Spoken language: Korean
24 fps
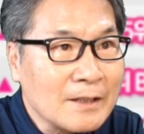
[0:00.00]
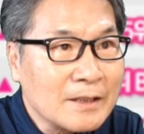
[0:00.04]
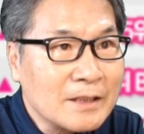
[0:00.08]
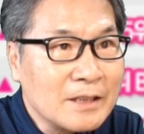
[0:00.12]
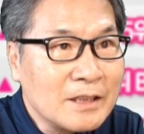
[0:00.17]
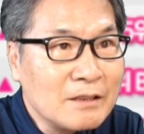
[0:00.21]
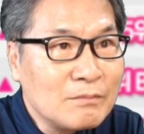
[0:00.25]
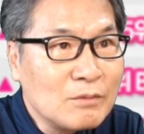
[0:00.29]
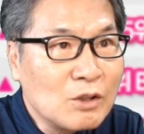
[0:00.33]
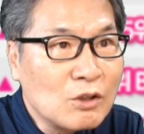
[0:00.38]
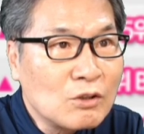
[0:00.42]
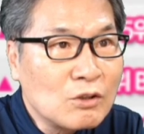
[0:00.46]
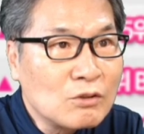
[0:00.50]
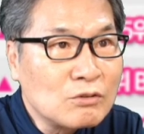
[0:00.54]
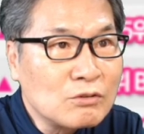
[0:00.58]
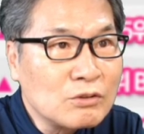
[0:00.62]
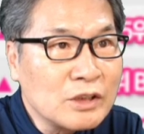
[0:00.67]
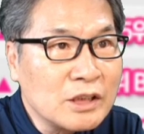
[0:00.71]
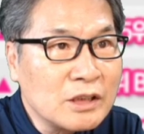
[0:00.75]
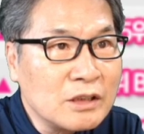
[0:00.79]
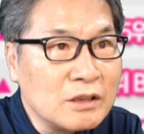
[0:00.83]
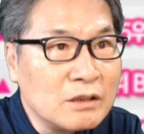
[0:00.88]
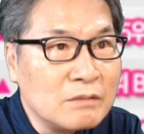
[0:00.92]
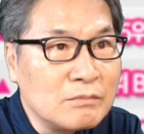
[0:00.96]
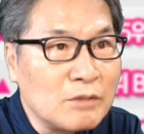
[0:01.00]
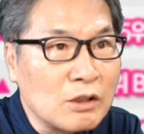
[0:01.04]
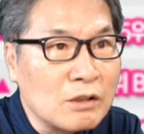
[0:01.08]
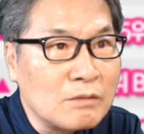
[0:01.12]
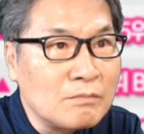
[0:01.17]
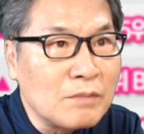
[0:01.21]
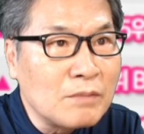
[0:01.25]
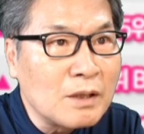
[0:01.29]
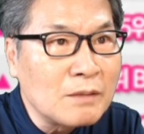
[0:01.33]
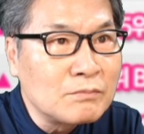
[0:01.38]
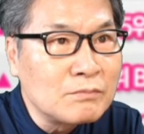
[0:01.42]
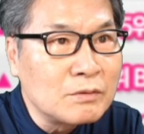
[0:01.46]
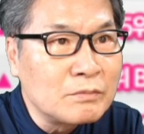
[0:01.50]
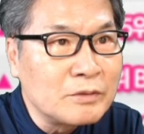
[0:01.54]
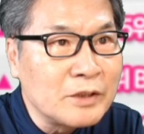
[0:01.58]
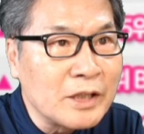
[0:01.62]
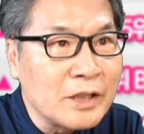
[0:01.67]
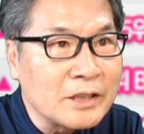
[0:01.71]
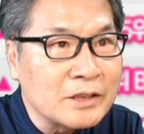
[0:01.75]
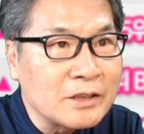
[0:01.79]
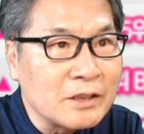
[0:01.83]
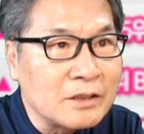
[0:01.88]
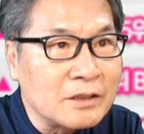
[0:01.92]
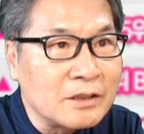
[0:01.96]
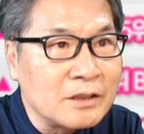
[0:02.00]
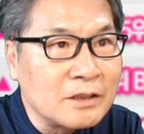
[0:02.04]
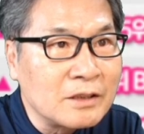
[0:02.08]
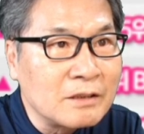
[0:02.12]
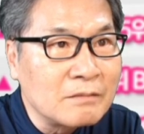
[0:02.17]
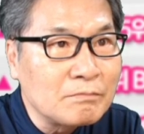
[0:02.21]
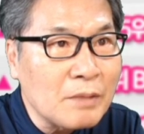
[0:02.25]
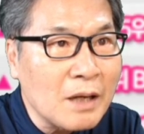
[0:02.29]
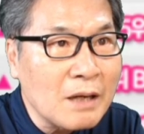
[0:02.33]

이명웅이 음원 음반 부분에서는